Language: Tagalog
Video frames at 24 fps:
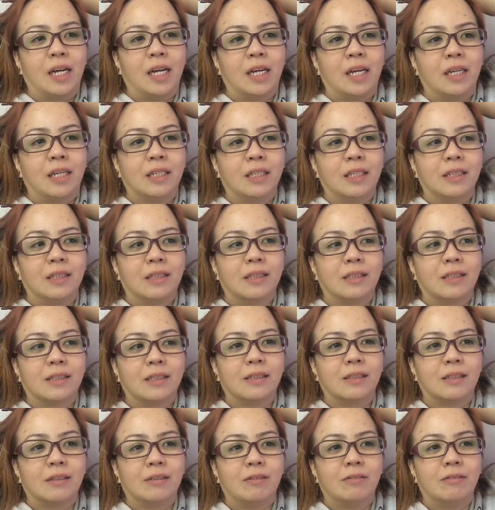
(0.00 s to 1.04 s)
Uh,
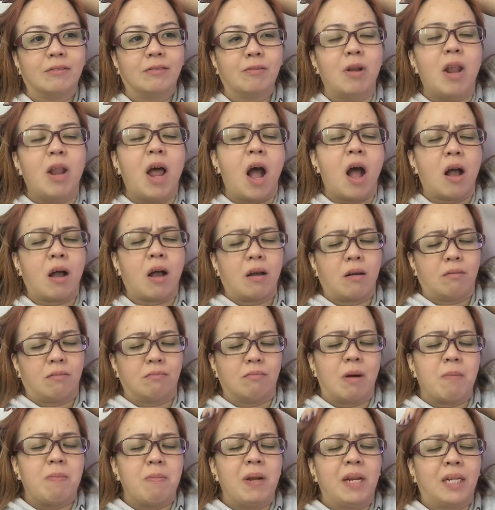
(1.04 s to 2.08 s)
wala,
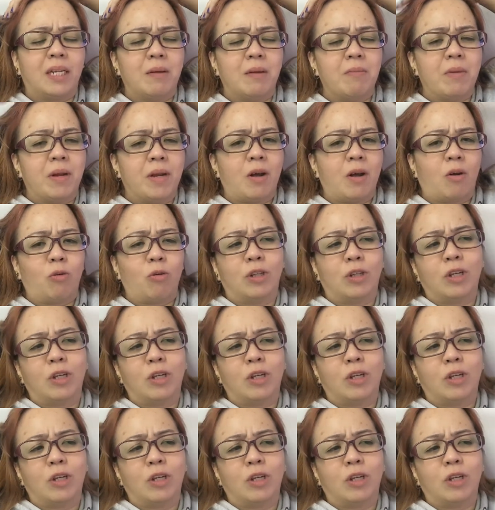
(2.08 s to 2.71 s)
babalik naman ako,